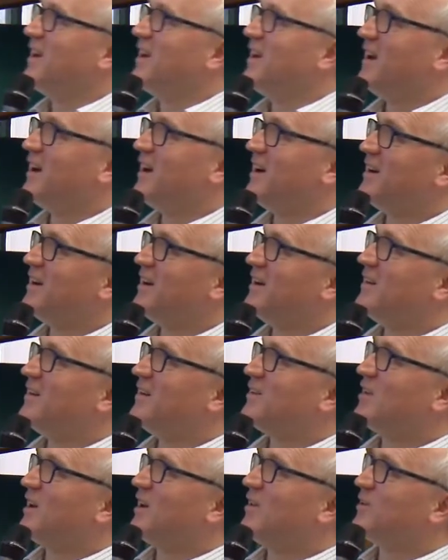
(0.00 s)

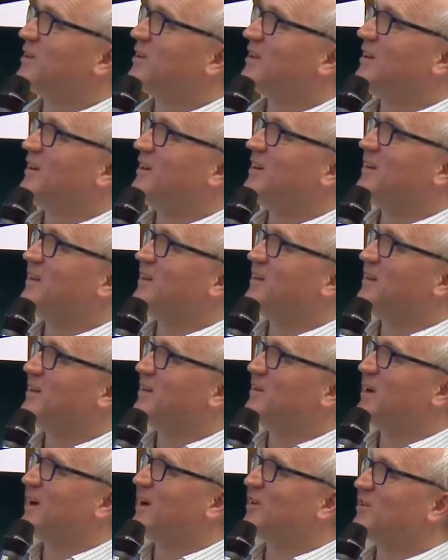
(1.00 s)
j'ai une autre
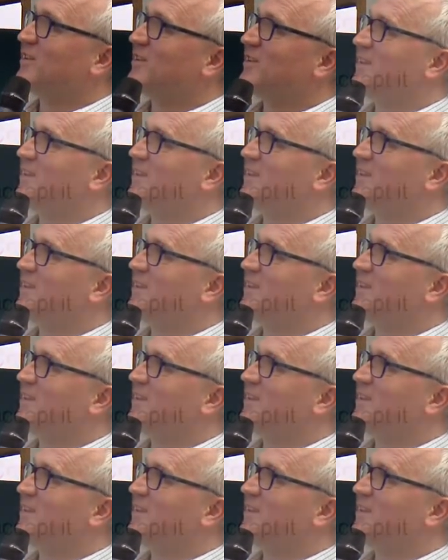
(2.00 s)
image ici,